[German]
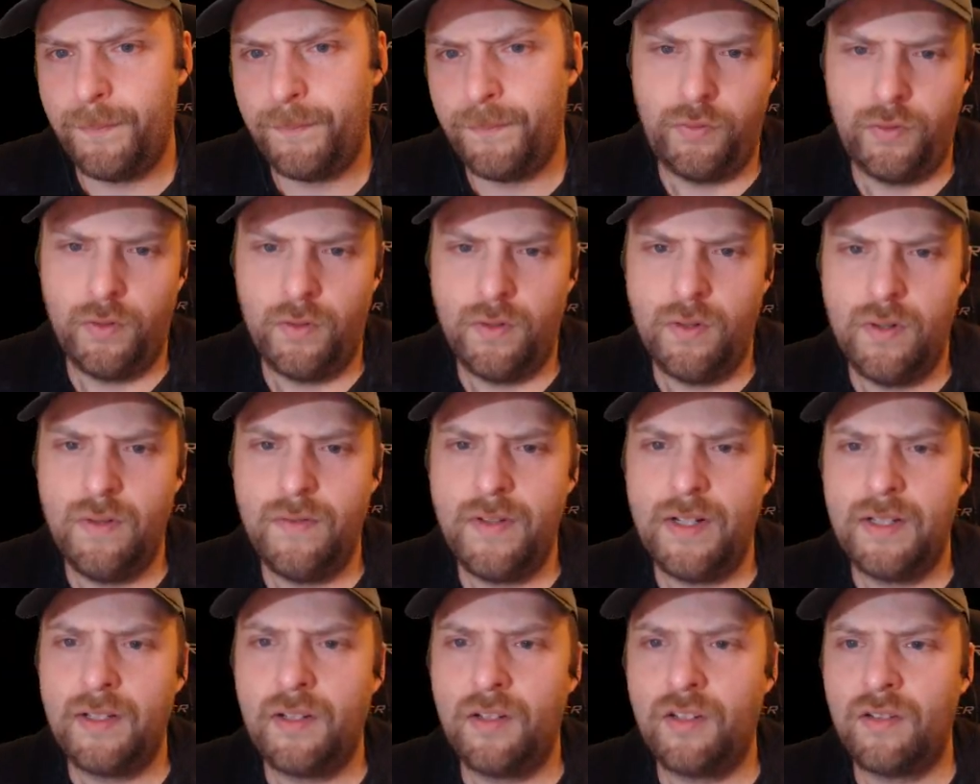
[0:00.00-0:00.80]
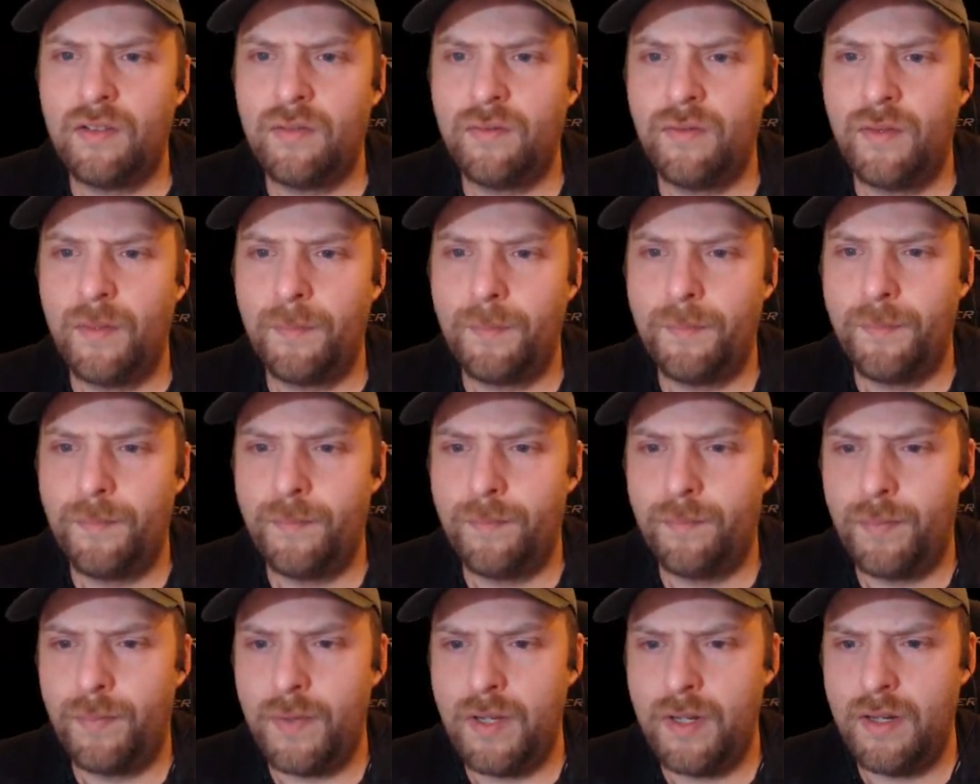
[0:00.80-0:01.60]
So, weil das
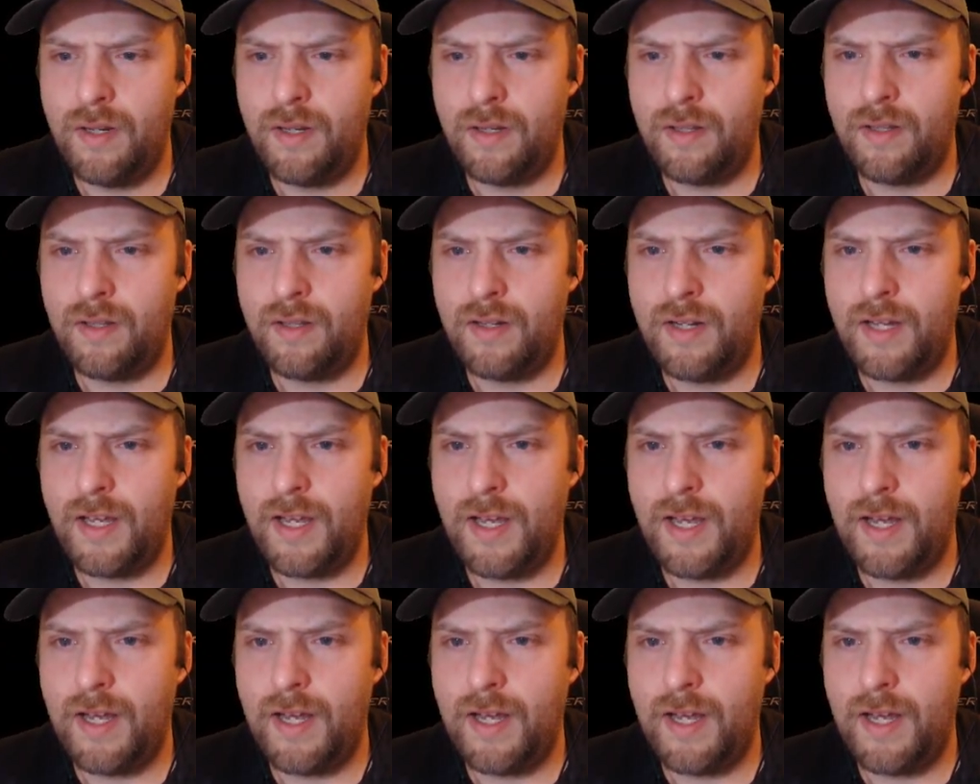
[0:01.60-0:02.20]
verbinde ich dann